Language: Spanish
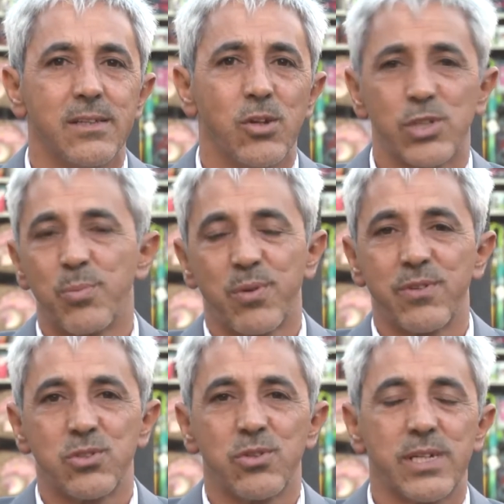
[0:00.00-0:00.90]
de otra
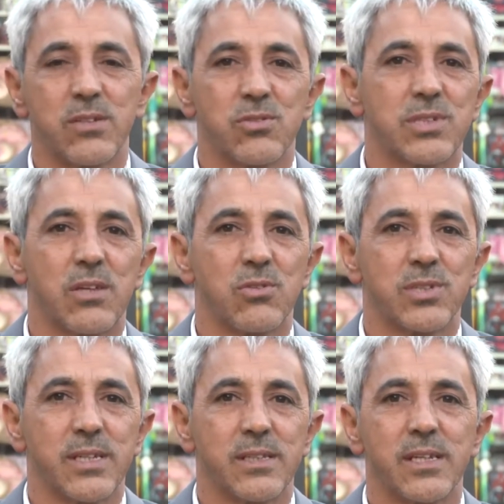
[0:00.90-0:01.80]
profesión que no sea
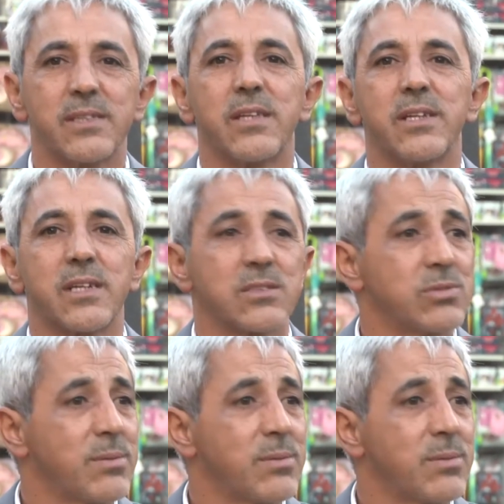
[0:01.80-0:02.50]
docente. ¿Qué tendrían que hacer? ¿Una